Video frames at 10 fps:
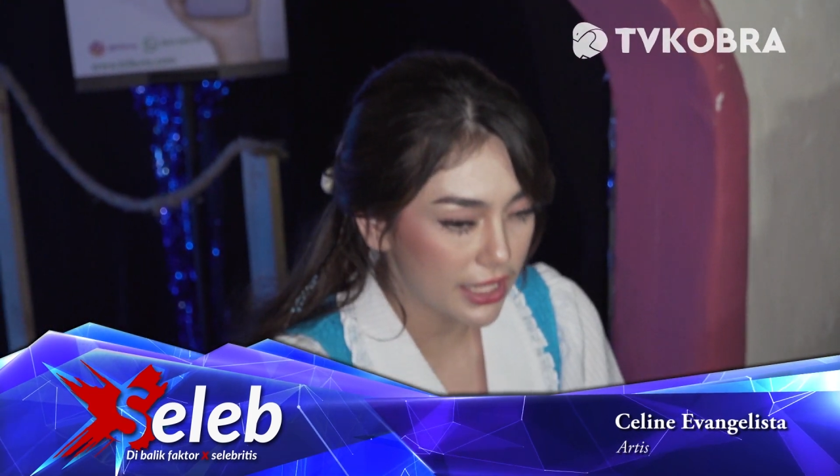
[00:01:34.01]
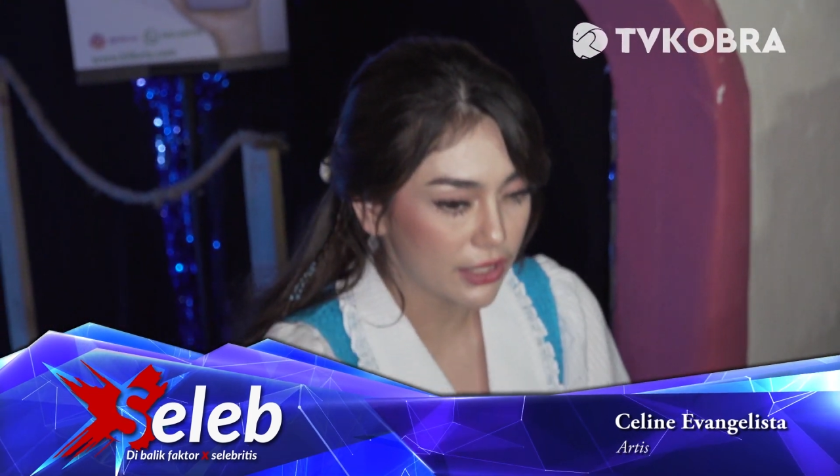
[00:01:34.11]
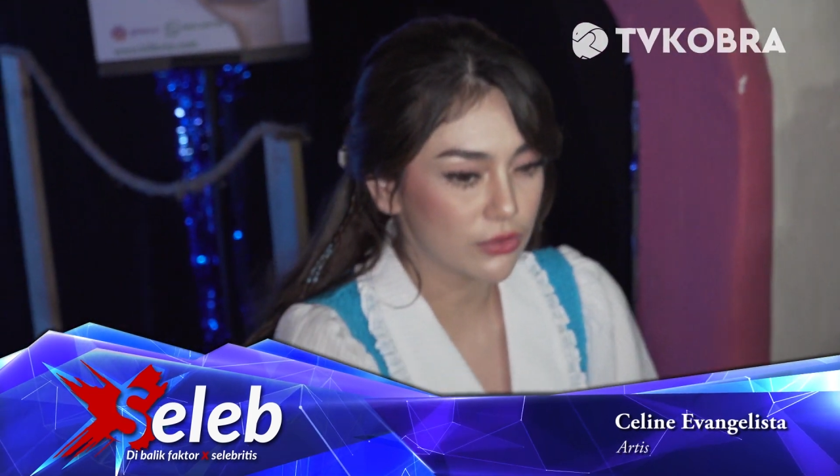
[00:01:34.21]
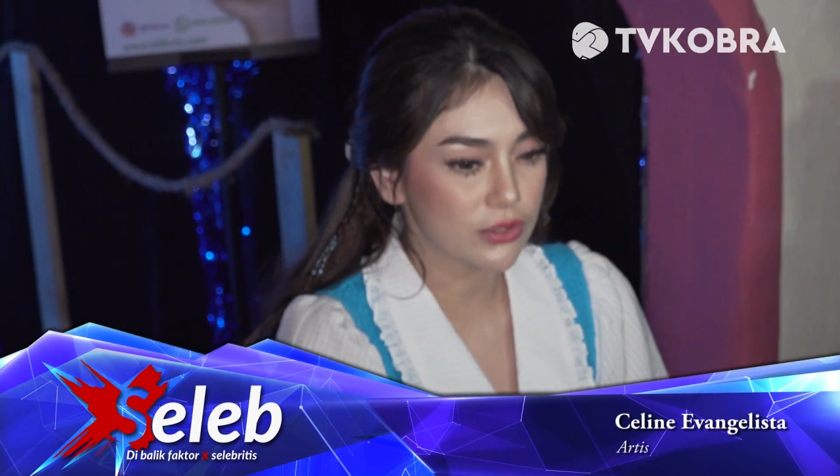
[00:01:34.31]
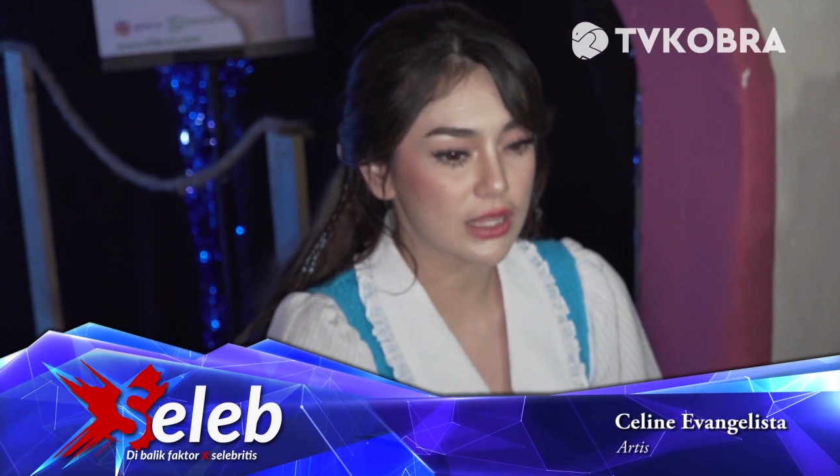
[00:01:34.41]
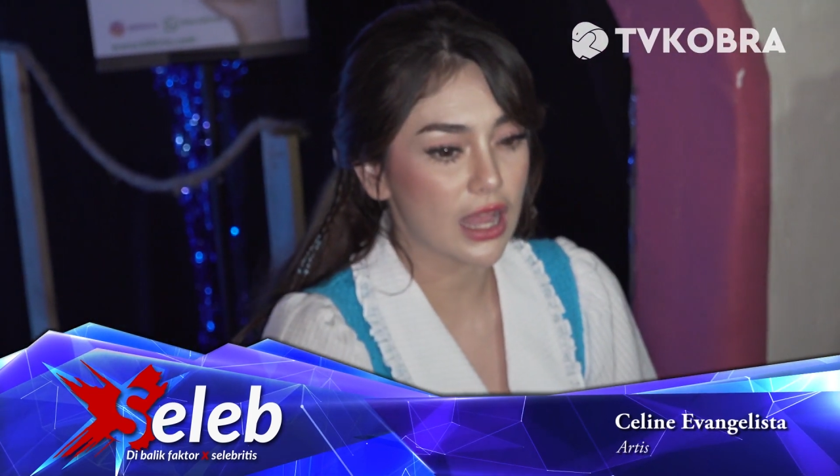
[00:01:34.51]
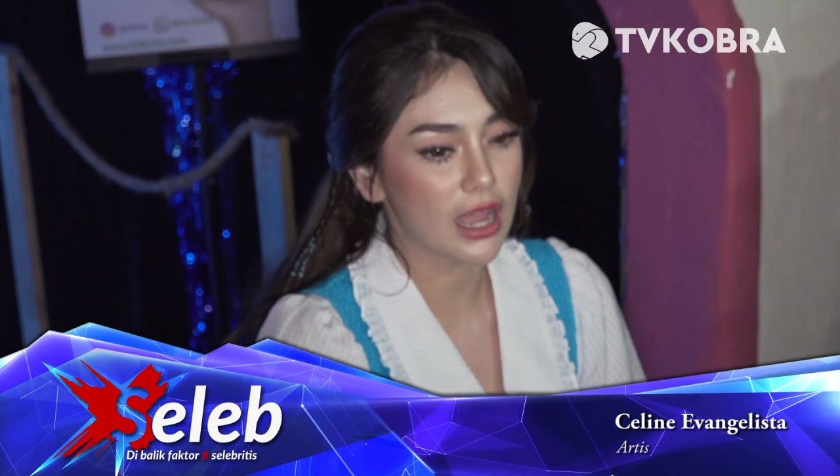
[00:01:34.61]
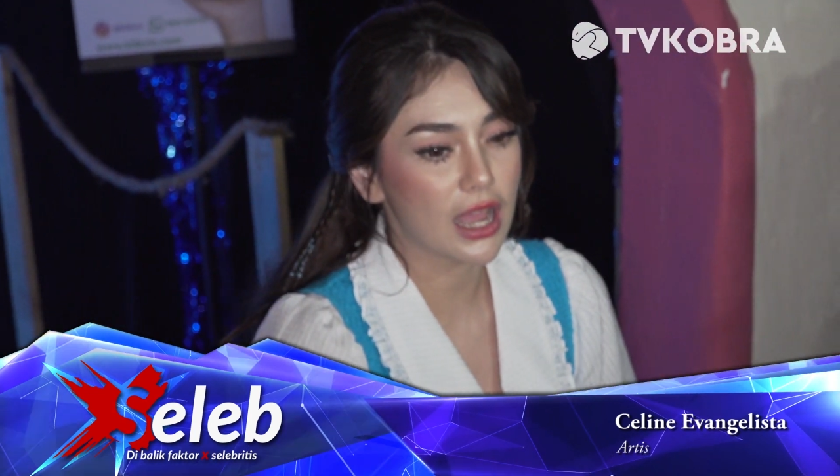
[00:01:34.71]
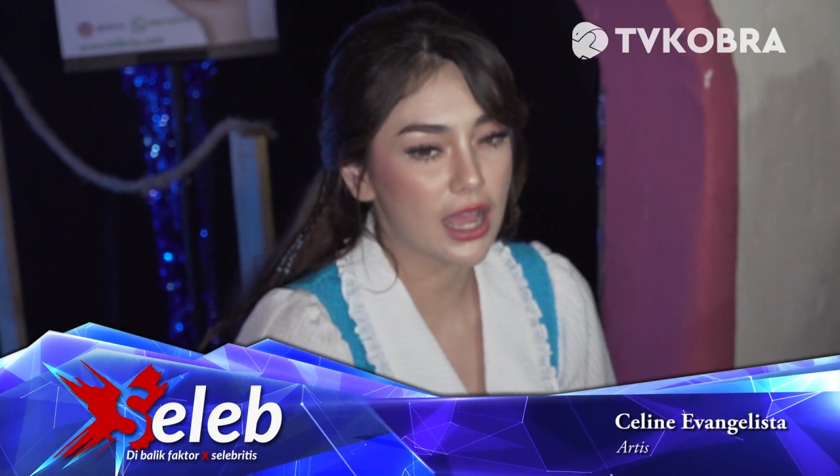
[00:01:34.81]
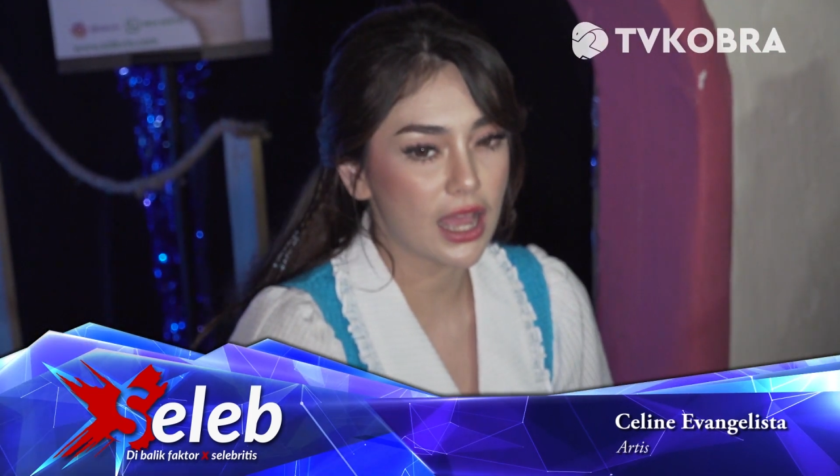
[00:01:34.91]
Dia tuh
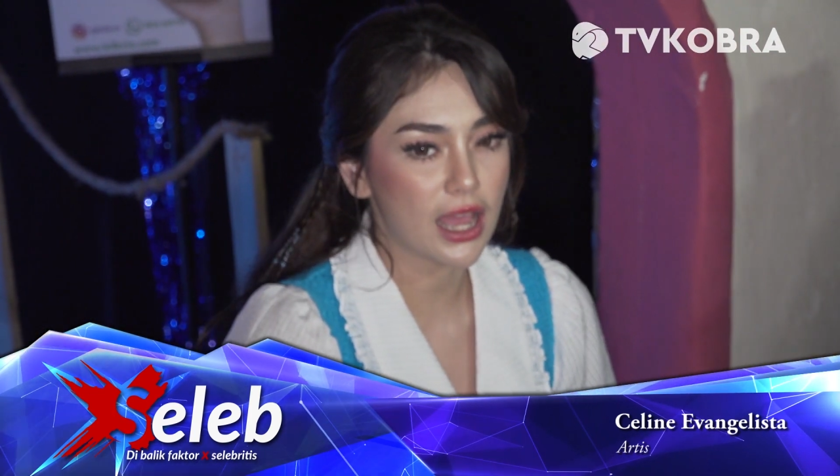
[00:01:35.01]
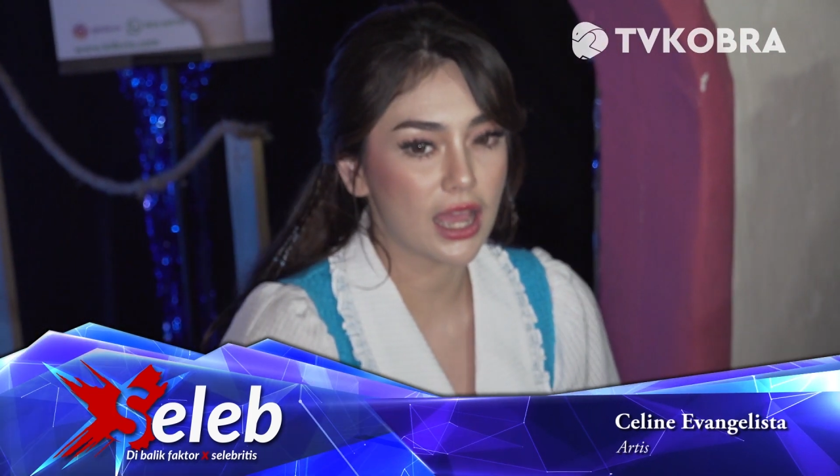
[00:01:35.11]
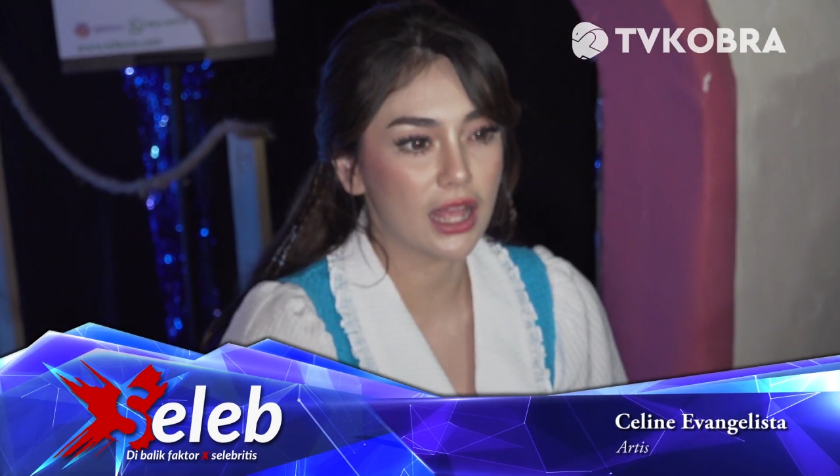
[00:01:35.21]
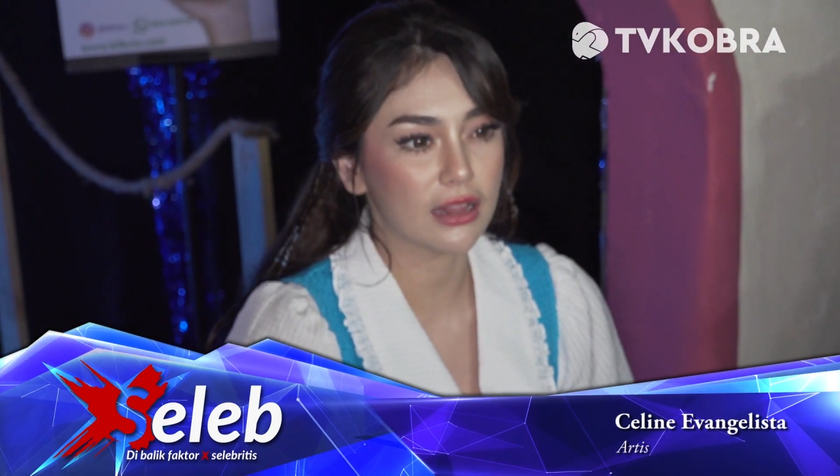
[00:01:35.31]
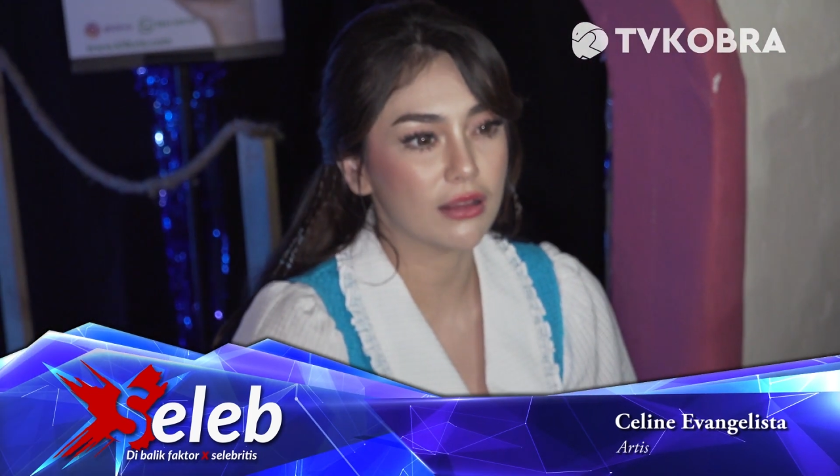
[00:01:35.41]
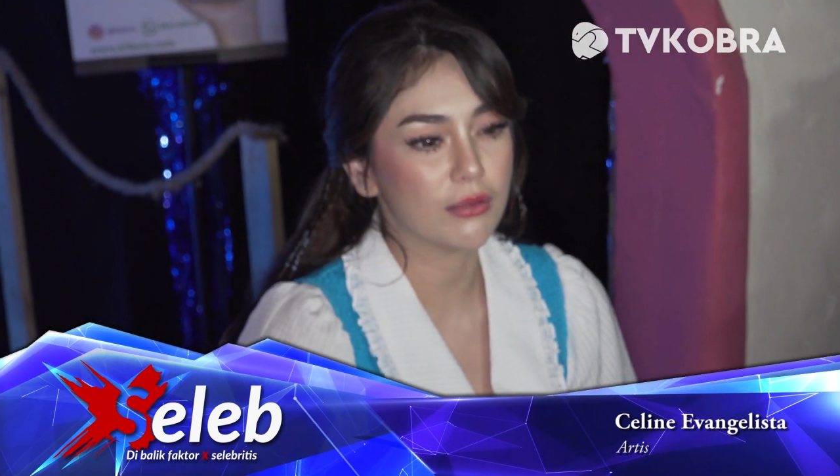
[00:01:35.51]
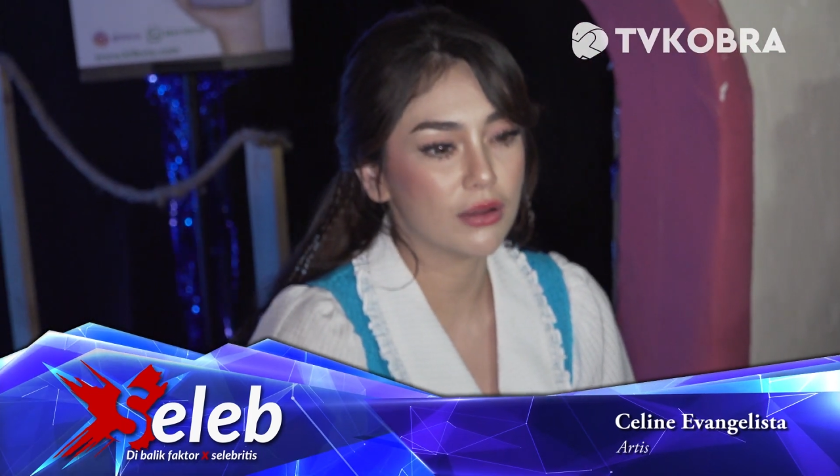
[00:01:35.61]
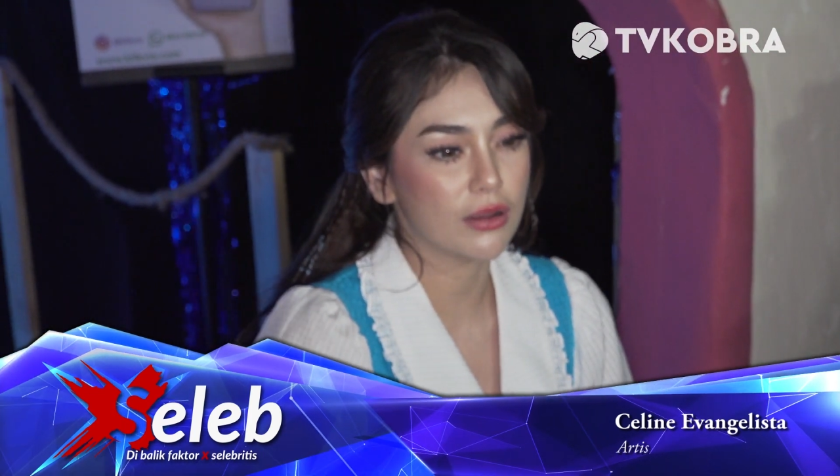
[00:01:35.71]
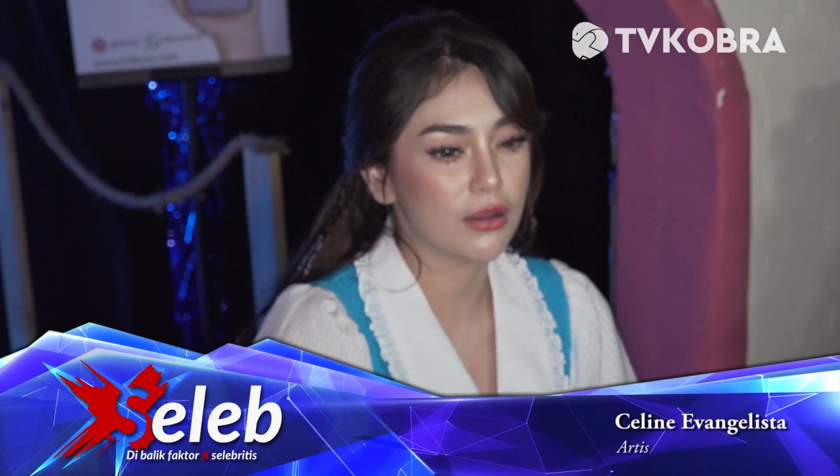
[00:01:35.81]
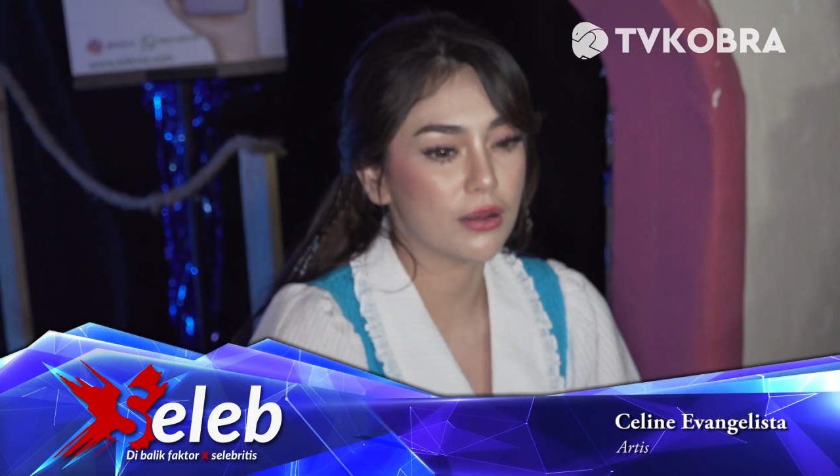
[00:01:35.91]
sangat
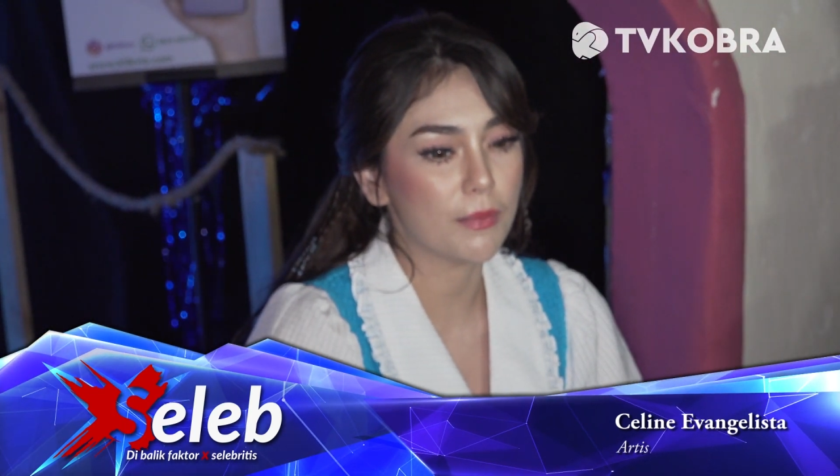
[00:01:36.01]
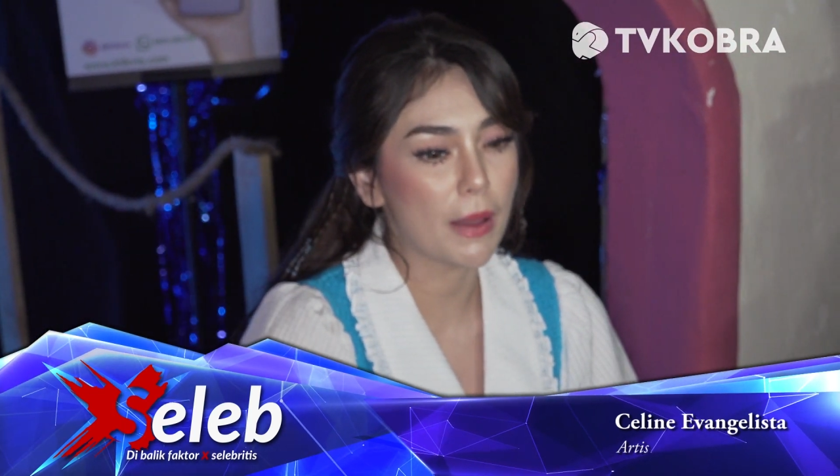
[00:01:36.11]
uh,